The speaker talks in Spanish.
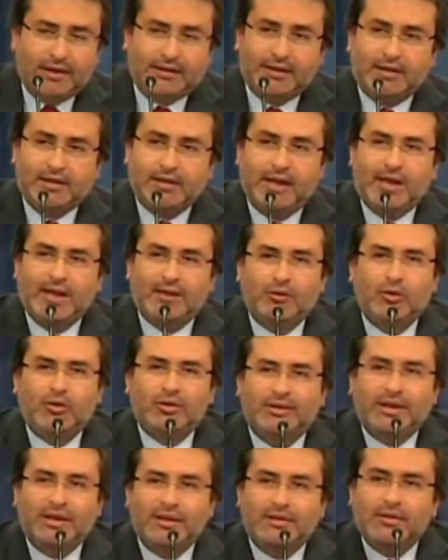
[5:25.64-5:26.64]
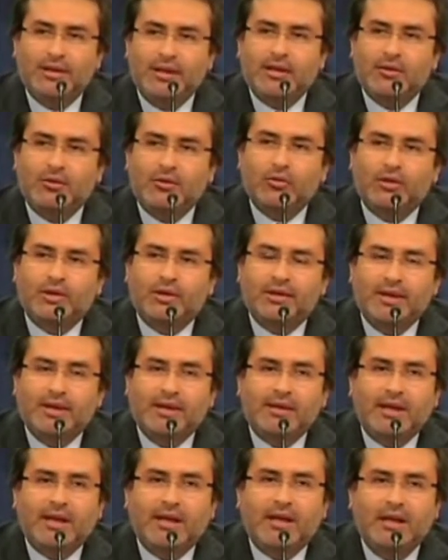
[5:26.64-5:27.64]
Están llegando
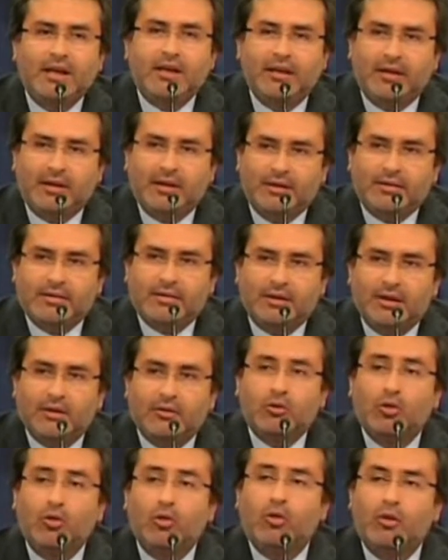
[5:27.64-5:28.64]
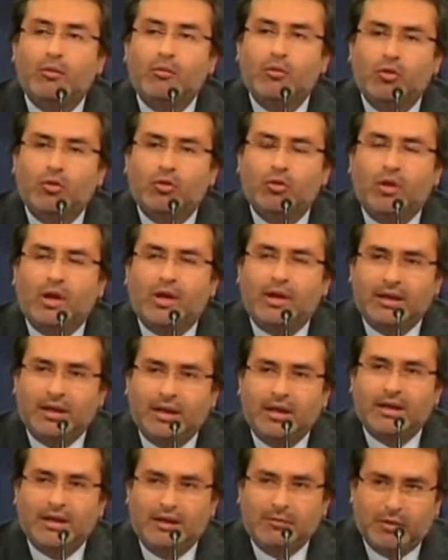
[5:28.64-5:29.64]
660 líderes de todo el mundo
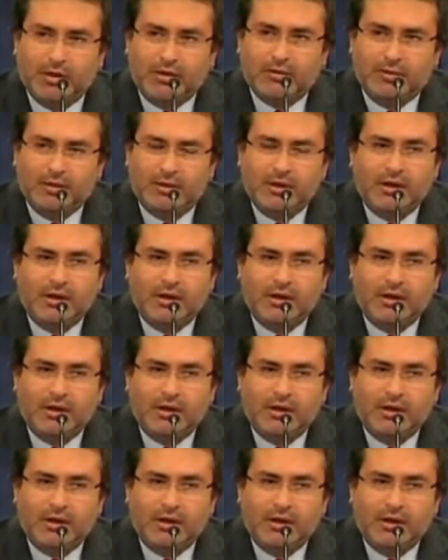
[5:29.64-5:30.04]
aquí a Lima.